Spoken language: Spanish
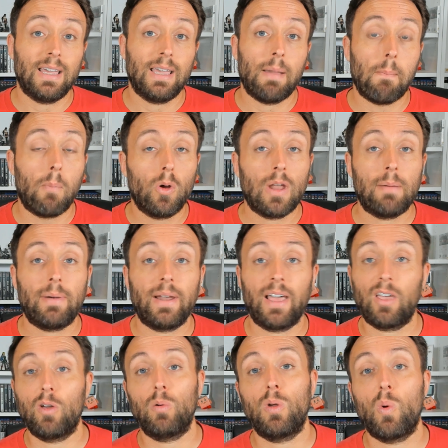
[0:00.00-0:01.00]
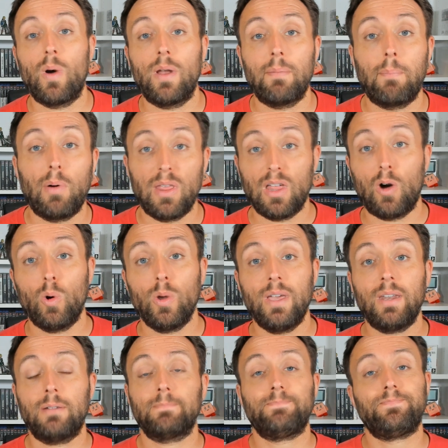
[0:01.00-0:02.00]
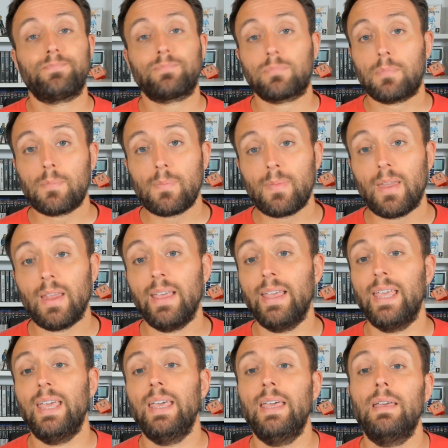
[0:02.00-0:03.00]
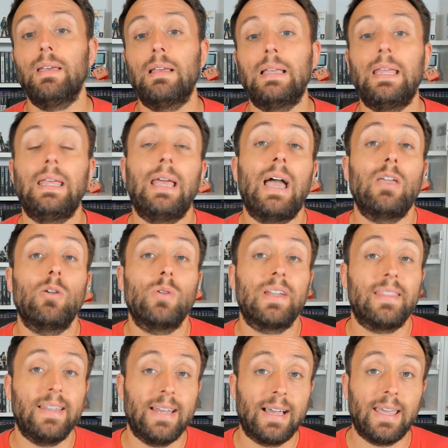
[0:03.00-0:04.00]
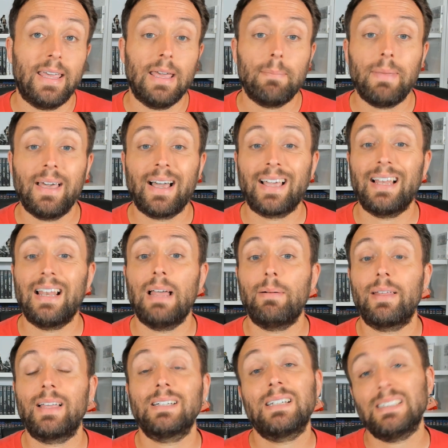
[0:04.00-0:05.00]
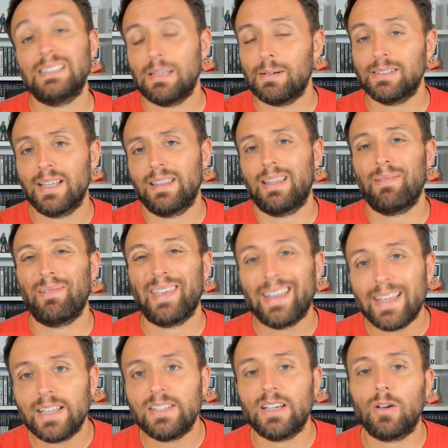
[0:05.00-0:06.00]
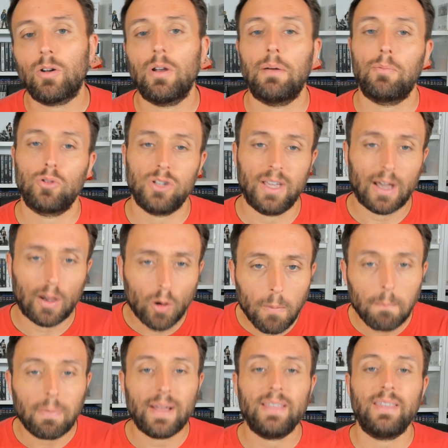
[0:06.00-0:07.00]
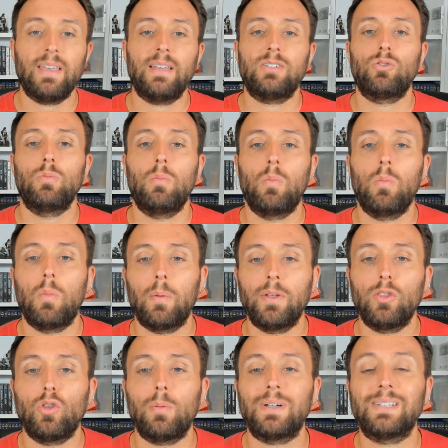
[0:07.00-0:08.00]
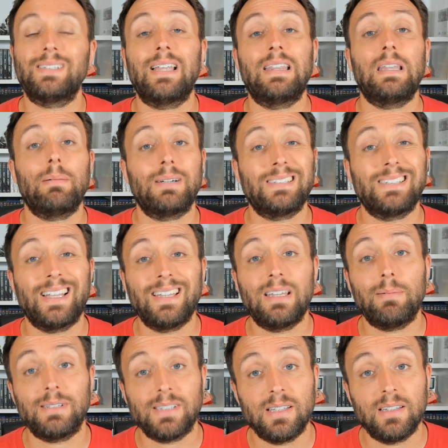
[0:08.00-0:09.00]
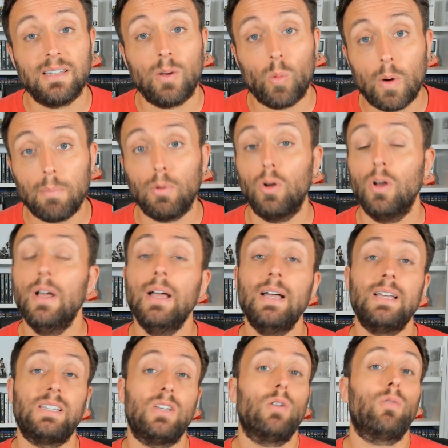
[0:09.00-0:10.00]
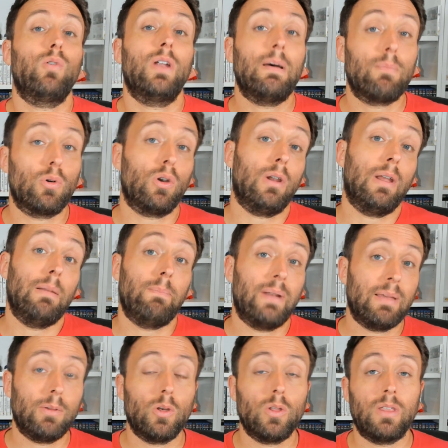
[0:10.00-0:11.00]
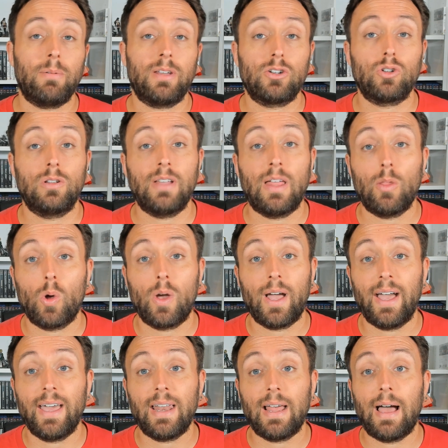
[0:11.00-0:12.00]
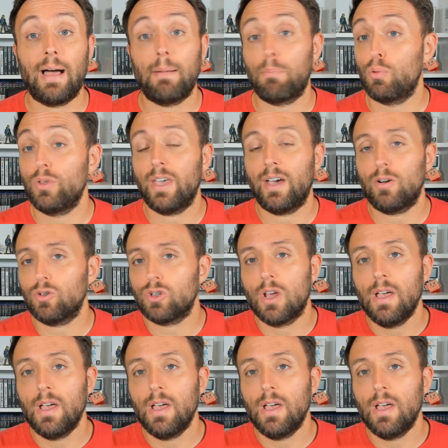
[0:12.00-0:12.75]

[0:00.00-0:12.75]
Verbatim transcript: inmola para que obi pueda huir. Y eh, hay una escena aquí épica que la verdad es que está bastante bien hecha, con la música acompaña, es un momento bastante, bastante, bastante guapo. Si no fuera por el previo de ver soldados caer a puñados,